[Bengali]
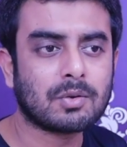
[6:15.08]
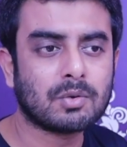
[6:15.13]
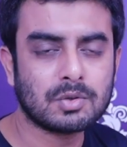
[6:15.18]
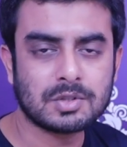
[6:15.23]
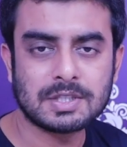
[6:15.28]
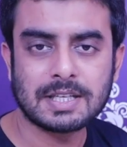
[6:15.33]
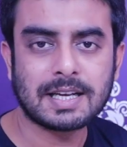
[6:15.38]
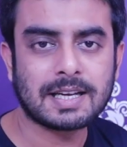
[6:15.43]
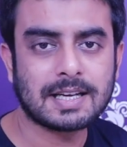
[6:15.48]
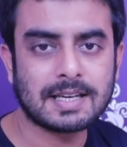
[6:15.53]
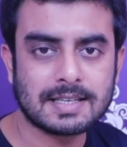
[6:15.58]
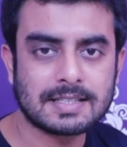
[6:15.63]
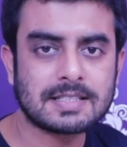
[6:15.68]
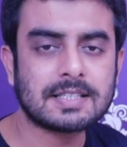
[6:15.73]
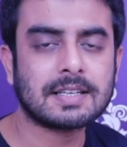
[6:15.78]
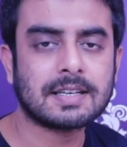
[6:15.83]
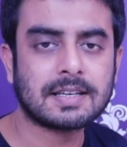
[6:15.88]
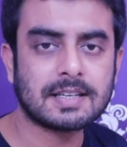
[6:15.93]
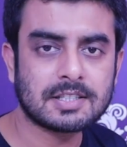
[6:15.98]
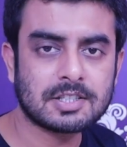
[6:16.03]
কোন জায়গায়
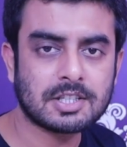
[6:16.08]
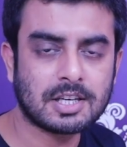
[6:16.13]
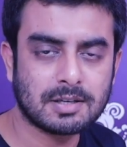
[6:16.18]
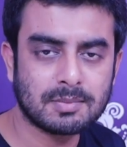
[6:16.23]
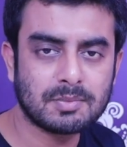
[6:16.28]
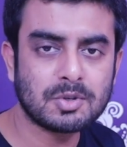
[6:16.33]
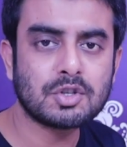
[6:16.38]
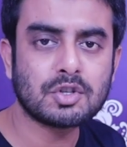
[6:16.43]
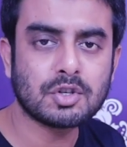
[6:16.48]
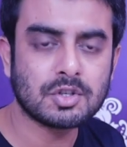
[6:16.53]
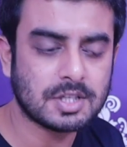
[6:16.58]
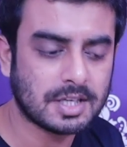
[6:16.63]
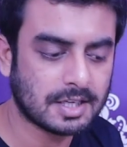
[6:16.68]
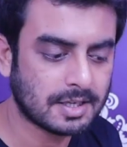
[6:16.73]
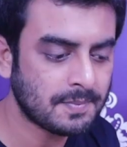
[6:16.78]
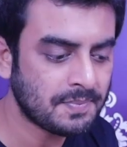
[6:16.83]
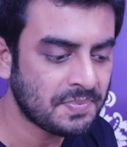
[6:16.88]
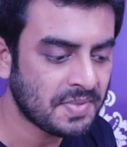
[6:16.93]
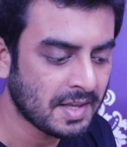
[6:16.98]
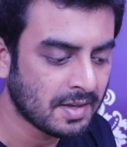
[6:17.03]
আছে এটা সারা বিশ্ব
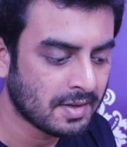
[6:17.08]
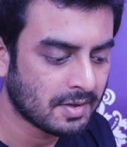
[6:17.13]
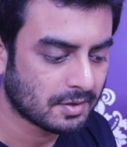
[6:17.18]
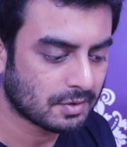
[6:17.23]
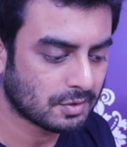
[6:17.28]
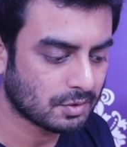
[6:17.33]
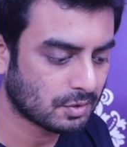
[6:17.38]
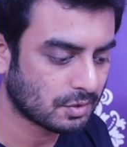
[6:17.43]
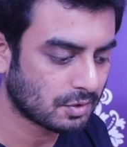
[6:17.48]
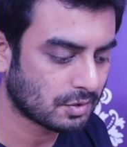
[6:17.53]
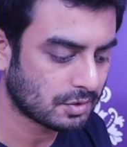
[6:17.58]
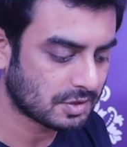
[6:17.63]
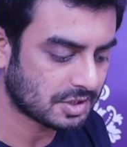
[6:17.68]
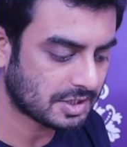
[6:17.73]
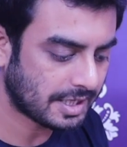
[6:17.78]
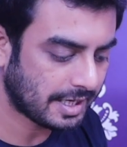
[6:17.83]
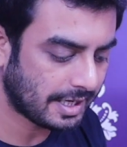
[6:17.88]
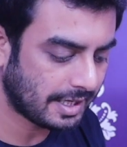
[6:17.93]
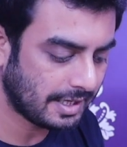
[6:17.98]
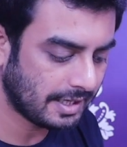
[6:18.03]
জানে তো
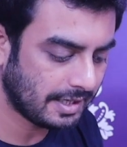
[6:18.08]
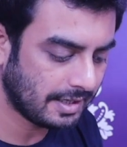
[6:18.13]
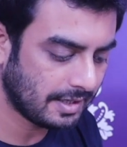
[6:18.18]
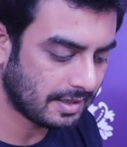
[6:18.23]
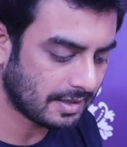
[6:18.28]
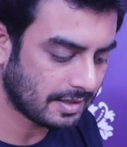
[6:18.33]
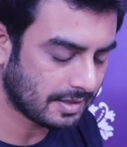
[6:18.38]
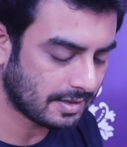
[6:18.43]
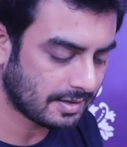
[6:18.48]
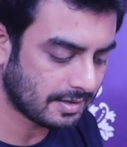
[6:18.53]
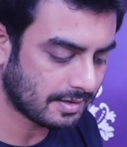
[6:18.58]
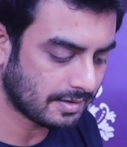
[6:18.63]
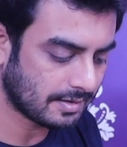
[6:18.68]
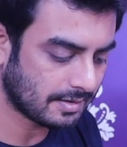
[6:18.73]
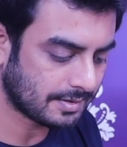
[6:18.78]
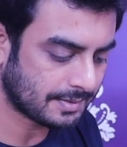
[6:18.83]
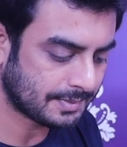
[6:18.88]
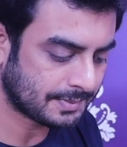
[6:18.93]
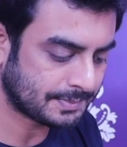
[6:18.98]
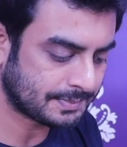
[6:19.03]
সেই
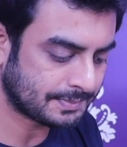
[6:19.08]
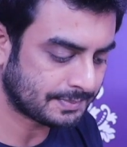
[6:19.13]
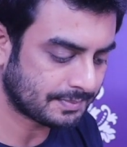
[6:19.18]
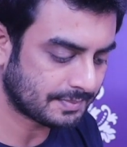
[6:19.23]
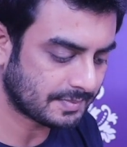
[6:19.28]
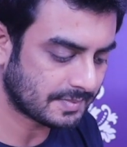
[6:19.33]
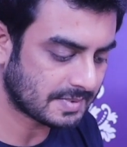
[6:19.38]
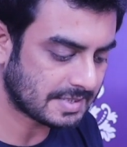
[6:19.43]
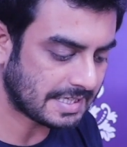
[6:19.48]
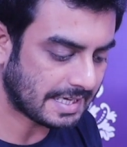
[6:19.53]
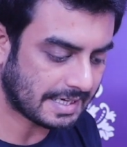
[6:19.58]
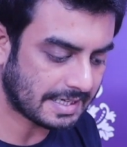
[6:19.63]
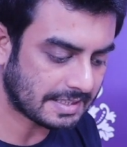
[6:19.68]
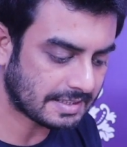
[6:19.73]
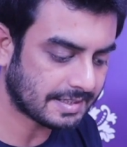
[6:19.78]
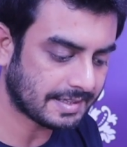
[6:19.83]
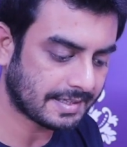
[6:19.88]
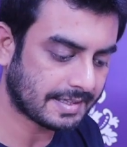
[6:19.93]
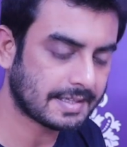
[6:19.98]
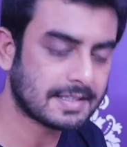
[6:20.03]
জায়গা
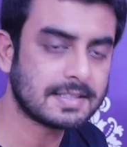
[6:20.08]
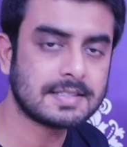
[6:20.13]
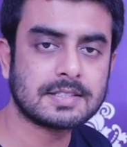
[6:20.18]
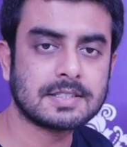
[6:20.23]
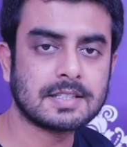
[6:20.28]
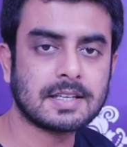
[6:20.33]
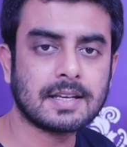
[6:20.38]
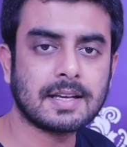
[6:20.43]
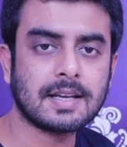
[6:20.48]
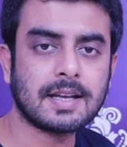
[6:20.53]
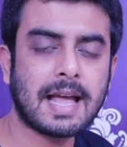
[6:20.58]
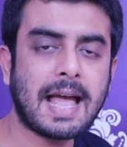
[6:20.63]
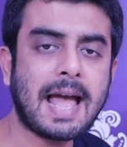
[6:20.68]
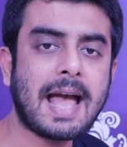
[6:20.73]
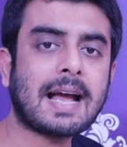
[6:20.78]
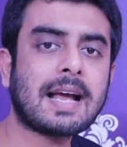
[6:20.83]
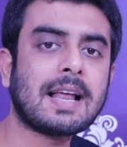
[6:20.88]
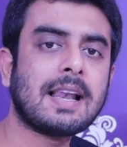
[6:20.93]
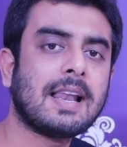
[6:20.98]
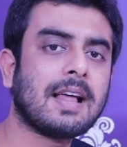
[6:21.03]
থেকে যে
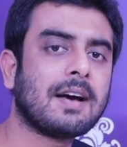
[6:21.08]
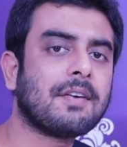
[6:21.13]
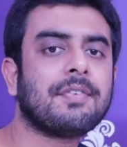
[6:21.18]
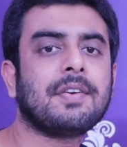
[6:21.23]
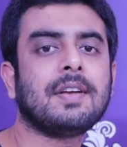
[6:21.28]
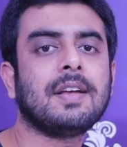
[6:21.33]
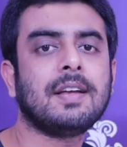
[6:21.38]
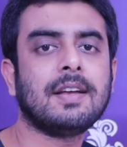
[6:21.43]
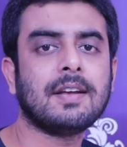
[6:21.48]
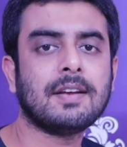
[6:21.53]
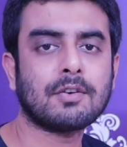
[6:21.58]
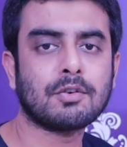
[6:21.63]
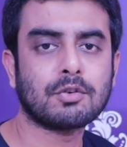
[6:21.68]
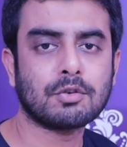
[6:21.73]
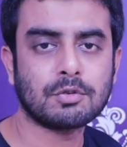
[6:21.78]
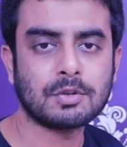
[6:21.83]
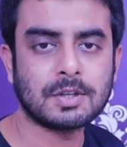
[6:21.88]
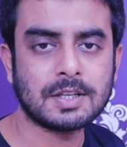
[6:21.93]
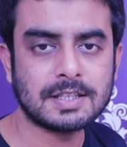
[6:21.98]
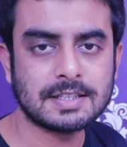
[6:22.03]
এক লাফে
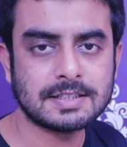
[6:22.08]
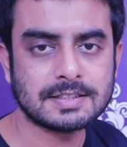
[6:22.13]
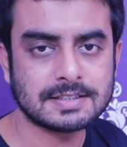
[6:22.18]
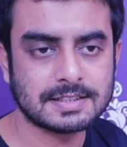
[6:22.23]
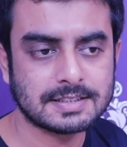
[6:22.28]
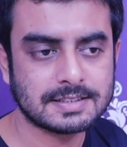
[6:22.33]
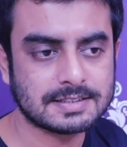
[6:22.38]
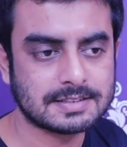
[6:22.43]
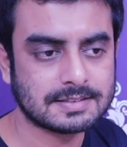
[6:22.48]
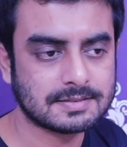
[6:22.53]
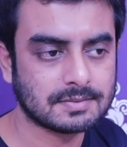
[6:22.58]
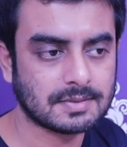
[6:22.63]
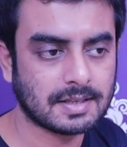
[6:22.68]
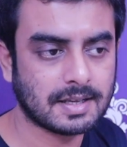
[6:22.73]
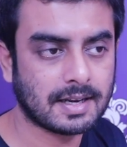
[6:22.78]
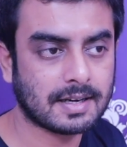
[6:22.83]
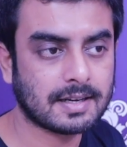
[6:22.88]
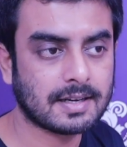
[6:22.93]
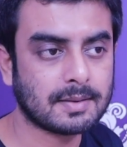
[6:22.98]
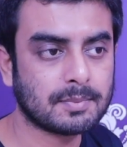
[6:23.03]
কোনো দিন যে
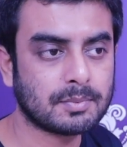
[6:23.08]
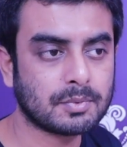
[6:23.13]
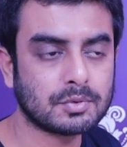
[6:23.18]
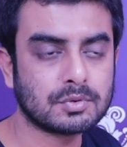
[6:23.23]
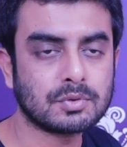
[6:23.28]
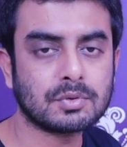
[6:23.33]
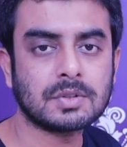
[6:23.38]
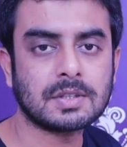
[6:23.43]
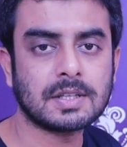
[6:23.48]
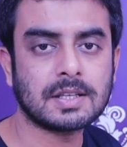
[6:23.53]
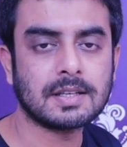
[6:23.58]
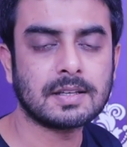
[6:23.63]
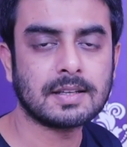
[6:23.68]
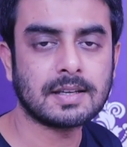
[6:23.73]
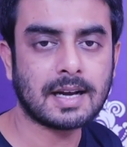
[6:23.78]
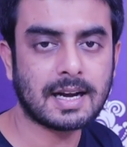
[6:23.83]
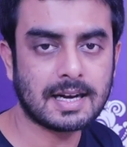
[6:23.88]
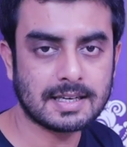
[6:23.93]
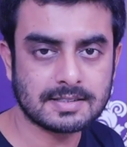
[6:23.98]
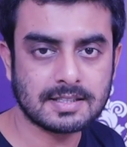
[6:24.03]
একটা প্রযুক্তি
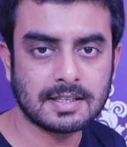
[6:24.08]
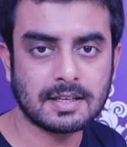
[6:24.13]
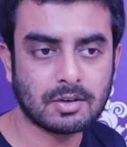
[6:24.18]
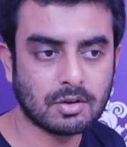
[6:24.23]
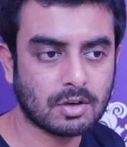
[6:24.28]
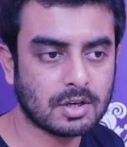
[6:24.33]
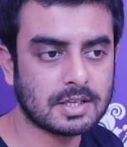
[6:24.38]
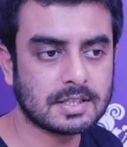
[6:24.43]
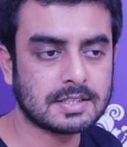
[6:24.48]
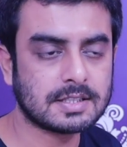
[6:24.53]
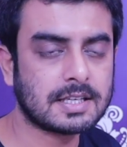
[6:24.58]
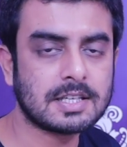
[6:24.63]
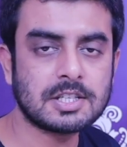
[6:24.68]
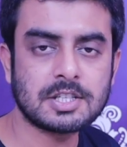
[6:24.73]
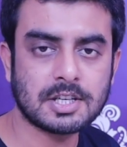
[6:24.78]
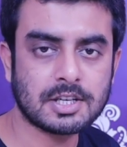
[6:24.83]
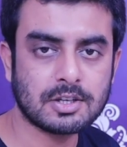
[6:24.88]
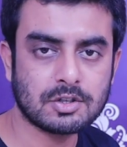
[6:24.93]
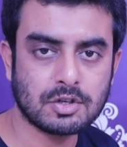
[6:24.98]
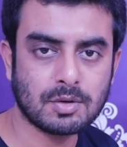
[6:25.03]
হাসিল করা যায়
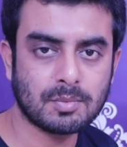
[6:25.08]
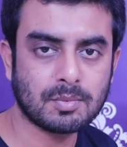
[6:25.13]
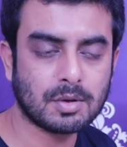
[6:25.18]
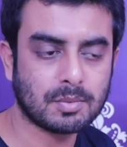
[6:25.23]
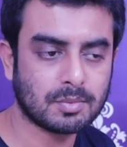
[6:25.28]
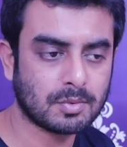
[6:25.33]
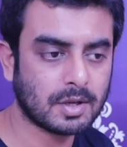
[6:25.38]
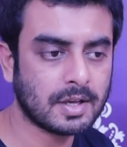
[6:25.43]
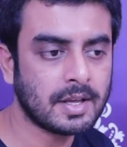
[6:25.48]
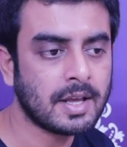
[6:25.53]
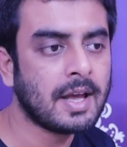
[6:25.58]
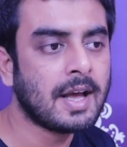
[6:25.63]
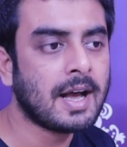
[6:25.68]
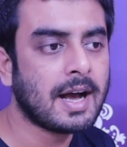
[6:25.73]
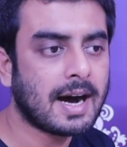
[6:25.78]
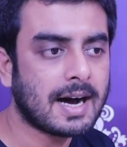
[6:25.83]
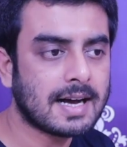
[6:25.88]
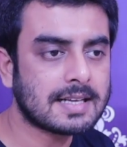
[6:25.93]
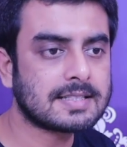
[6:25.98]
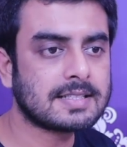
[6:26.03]
সেটা সম্ভব নয়
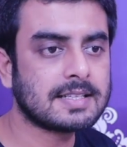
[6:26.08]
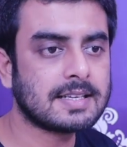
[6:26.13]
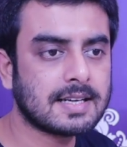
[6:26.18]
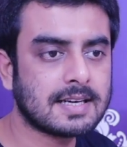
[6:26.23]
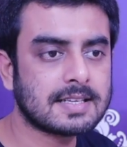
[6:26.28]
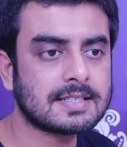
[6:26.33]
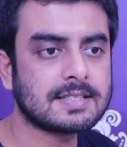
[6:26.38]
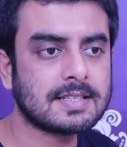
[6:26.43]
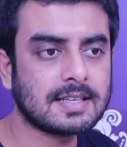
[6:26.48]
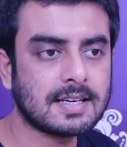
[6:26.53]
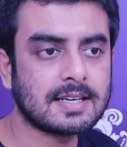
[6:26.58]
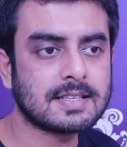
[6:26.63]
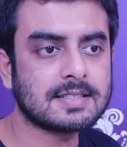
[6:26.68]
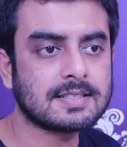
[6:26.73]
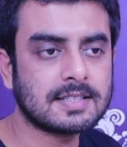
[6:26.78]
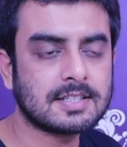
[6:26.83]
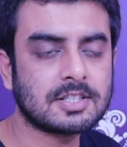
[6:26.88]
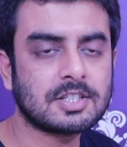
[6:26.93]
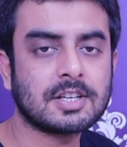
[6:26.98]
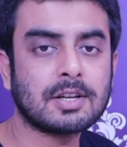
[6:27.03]
আস্তে আস্তে
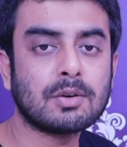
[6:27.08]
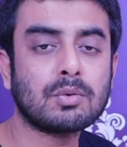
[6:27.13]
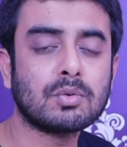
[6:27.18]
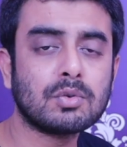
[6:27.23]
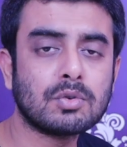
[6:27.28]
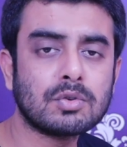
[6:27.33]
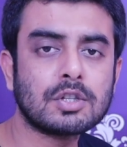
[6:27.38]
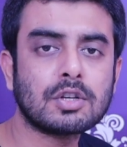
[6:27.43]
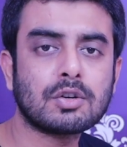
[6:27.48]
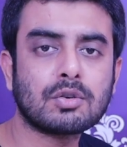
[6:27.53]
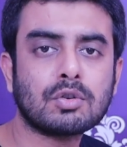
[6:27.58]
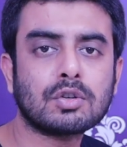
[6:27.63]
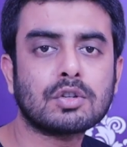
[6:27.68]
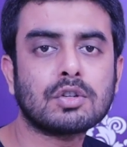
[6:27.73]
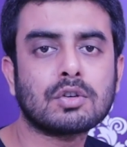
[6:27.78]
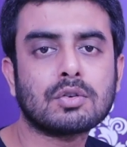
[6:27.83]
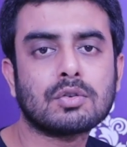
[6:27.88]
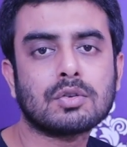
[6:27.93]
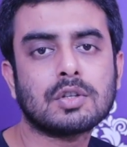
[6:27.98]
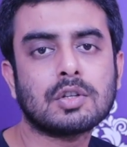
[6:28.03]
আস্তে সেটা উন্নতি
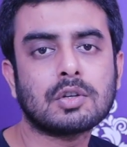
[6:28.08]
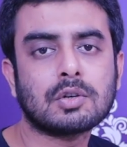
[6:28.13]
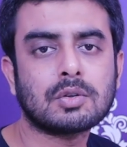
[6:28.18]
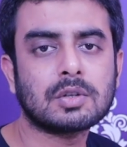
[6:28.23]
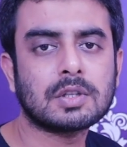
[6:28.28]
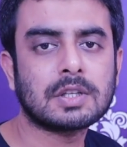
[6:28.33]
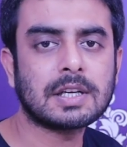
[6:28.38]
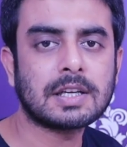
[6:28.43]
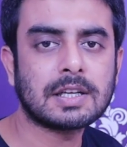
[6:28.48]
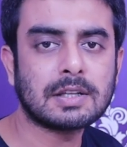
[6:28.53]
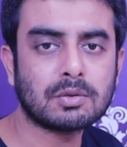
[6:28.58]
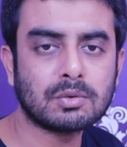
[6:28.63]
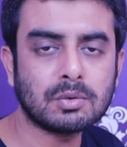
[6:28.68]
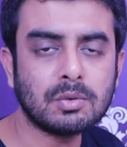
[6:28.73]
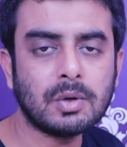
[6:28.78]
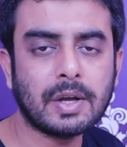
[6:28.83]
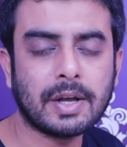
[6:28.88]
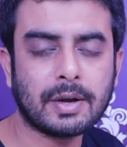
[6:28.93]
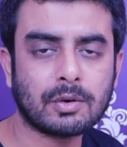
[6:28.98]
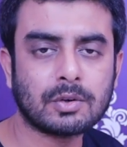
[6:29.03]
করতে করতে করতে কিন্তু
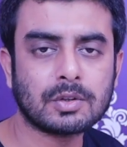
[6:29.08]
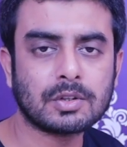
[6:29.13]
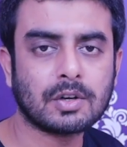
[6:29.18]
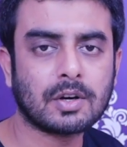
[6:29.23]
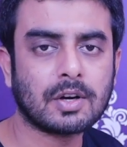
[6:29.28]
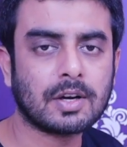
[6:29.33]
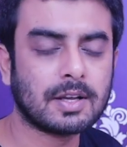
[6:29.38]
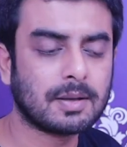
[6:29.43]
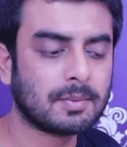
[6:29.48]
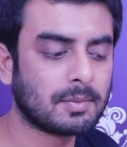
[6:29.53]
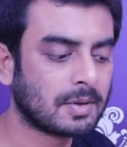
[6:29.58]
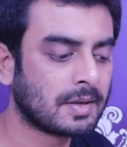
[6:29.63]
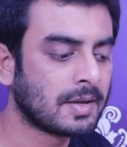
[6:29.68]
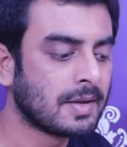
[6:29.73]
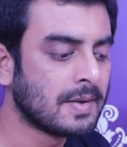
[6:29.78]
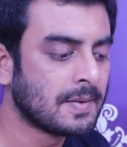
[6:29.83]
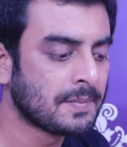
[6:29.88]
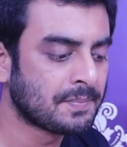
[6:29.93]
এগোতে হয় এবং